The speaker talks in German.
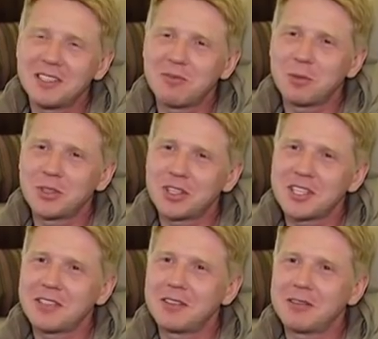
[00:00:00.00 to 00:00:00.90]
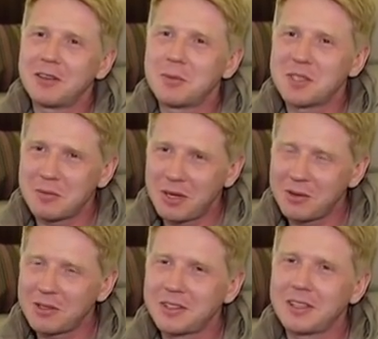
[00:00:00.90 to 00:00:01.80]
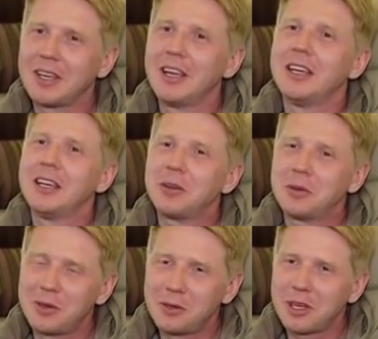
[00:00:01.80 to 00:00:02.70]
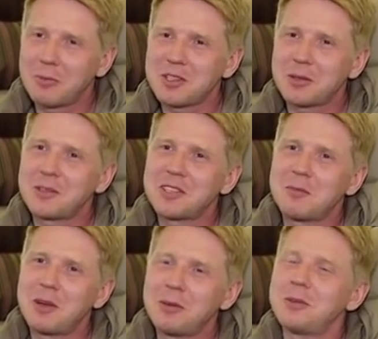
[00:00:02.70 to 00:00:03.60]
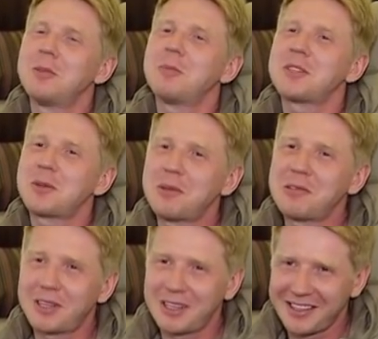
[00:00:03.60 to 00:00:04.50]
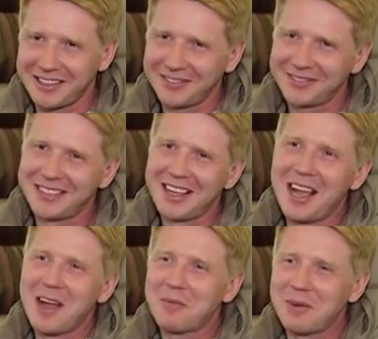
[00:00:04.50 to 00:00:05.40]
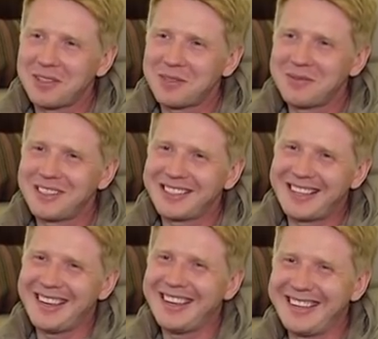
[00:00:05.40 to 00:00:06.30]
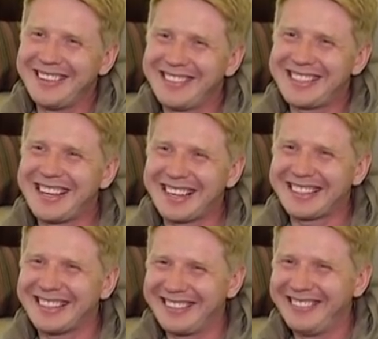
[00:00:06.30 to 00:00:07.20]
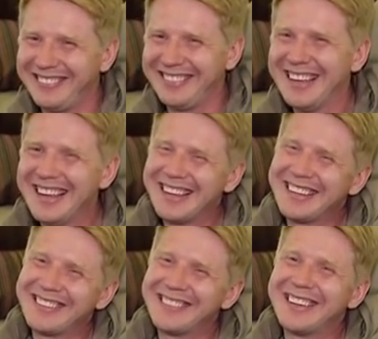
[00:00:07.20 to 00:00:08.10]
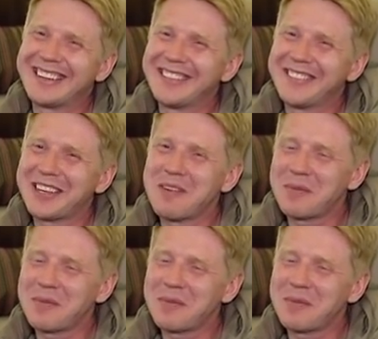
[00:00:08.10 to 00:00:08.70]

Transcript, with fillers: wir nicht mit einem Flugzeug? Da antworte ich nur, ich habe ein Flugzeug gebaut, aber ohne Flügel. Dennoch war es sehr schwer, alle Details originalgetreu